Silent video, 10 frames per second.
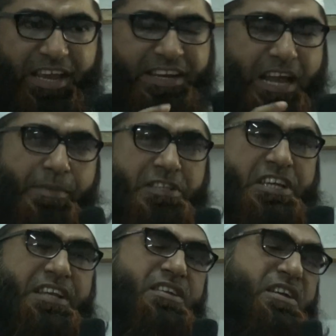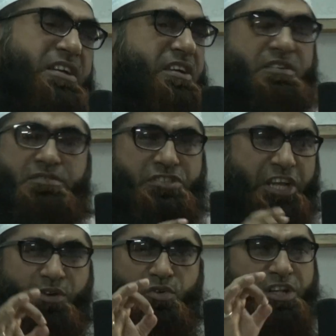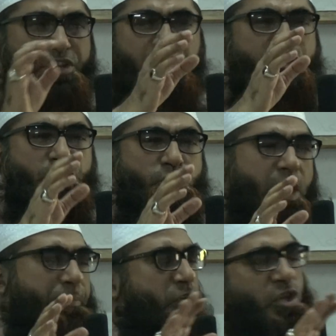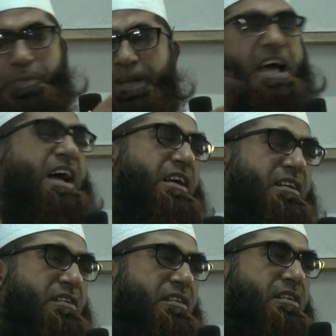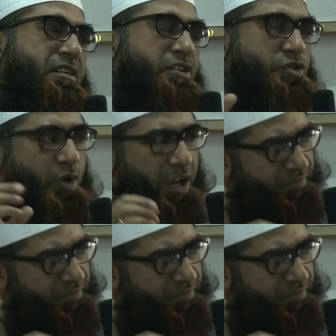এই নামাজে যে কোনো নির্দিষ্ট সুরা পড়তে হবে না সুরায়